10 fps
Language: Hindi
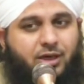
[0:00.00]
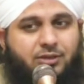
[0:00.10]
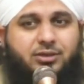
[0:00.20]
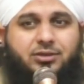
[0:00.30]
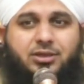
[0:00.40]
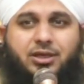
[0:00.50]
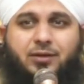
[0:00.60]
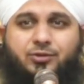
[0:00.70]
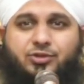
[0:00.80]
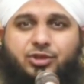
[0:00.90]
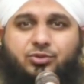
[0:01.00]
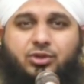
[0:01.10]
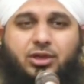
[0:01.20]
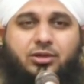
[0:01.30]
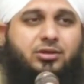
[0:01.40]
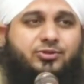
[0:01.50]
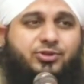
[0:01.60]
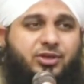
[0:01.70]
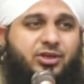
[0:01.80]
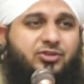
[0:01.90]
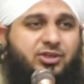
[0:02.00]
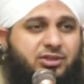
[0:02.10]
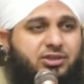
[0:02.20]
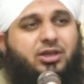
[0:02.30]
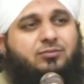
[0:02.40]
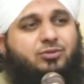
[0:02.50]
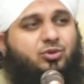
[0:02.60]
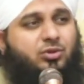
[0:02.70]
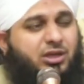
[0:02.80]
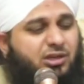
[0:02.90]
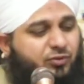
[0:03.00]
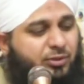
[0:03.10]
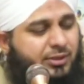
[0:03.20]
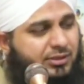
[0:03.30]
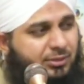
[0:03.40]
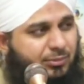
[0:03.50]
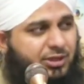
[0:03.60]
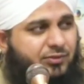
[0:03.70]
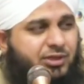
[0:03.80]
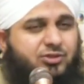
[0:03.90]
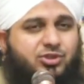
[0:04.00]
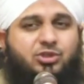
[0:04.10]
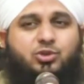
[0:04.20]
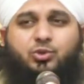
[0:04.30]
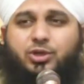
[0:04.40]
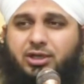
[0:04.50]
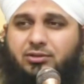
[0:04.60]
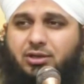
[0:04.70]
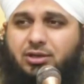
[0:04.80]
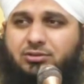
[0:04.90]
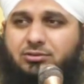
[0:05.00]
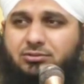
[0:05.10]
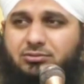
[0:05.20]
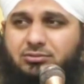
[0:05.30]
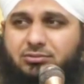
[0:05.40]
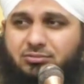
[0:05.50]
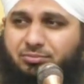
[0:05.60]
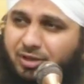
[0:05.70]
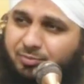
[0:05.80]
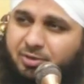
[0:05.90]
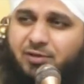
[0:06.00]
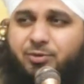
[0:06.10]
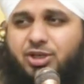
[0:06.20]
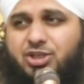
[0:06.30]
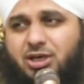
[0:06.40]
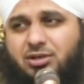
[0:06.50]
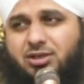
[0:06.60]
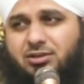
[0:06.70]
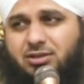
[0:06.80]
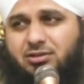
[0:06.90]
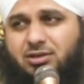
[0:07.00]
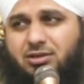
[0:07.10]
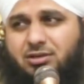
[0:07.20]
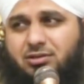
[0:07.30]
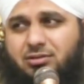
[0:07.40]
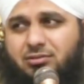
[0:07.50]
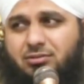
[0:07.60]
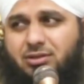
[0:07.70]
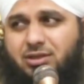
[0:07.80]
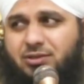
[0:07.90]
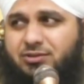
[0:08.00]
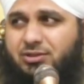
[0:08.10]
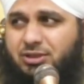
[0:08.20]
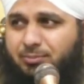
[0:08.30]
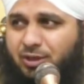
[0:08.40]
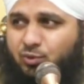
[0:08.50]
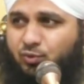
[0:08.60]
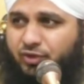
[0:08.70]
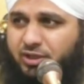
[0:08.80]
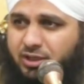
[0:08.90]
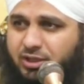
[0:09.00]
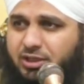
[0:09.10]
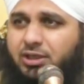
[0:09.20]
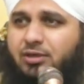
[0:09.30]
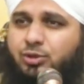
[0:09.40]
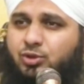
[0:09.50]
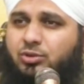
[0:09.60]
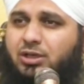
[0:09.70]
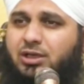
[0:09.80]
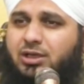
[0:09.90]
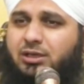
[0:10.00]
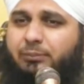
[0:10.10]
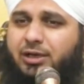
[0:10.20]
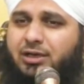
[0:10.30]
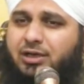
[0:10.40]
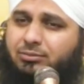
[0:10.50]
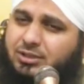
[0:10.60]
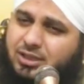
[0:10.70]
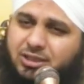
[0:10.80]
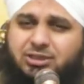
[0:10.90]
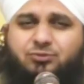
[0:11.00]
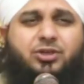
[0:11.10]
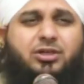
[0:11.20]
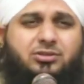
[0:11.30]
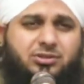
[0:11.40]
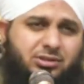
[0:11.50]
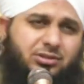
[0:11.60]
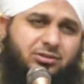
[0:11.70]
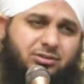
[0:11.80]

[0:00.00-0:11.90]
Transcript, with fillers: हज़रत जनाब सैदना सिर्री सख्ती रहमत फरमाते मेरा दिल सख्त हो गया था मैं बड़ा परेशान रहता था हज़रत मारूफ करखी रहमत की बारगाह में कई दफ़ा अर्ज़ की